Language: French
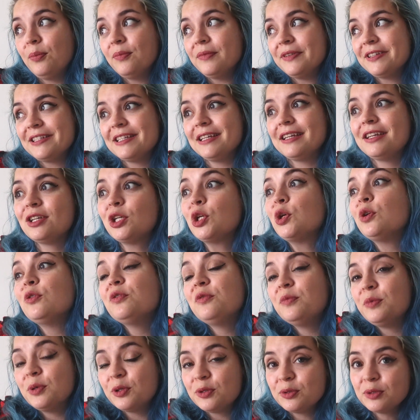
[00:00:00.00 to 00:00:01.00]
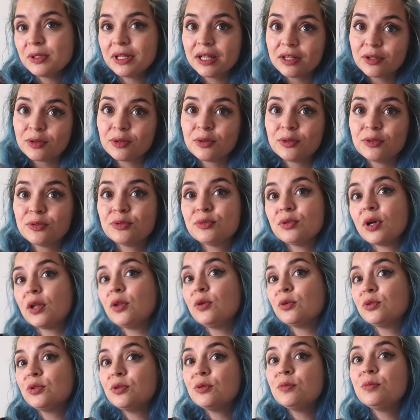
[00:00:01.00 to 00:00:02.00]
c'est je trouve beaucoup des trucs soit
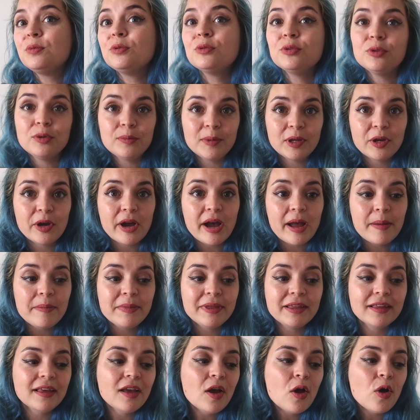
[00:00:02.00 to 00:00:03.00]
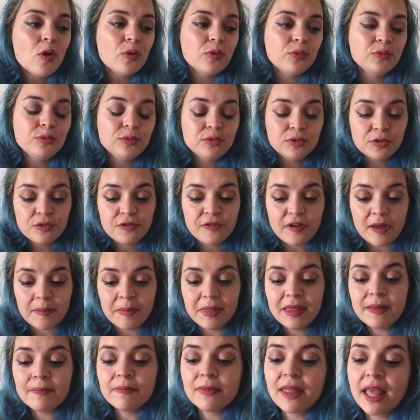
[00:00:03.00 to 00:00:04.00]
de couple ou de meilleurs amis ou de
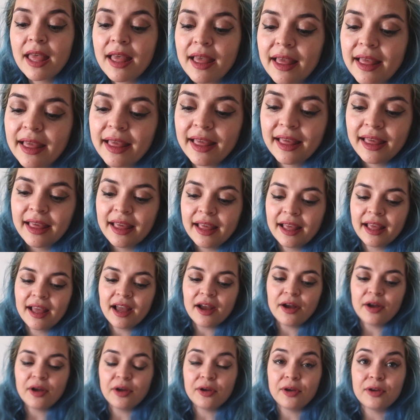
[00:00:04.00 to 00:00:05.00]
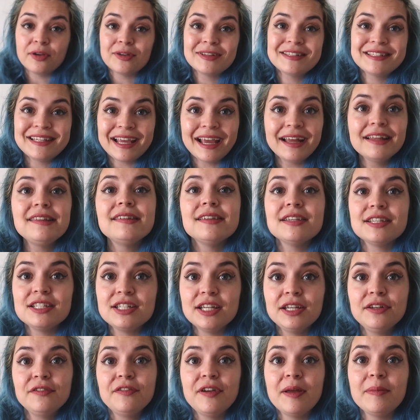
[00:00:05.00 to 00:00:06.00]
famille. Et euh, certes
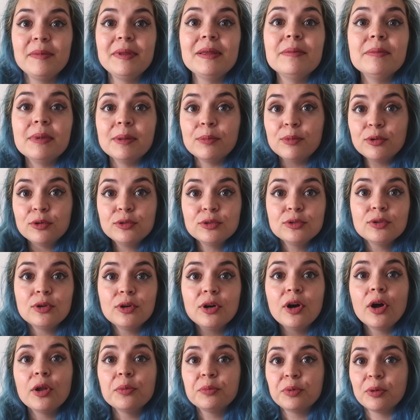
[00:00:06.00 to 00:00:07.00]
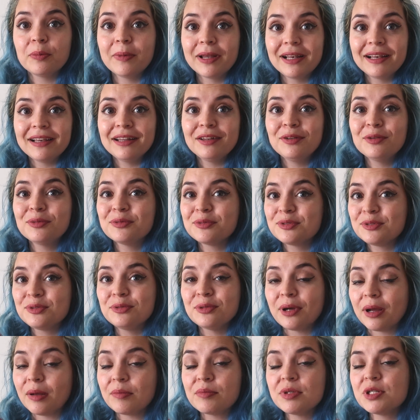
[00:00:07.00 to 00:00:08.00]
j'ai une famille mais beaucoup trop grande pour mettre les noms
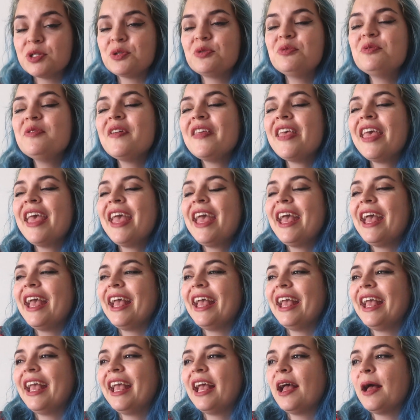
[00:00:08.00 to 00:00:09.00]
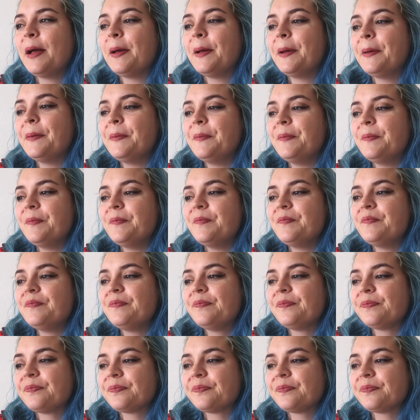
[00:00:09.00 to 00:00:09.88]
sur un bijou et euh,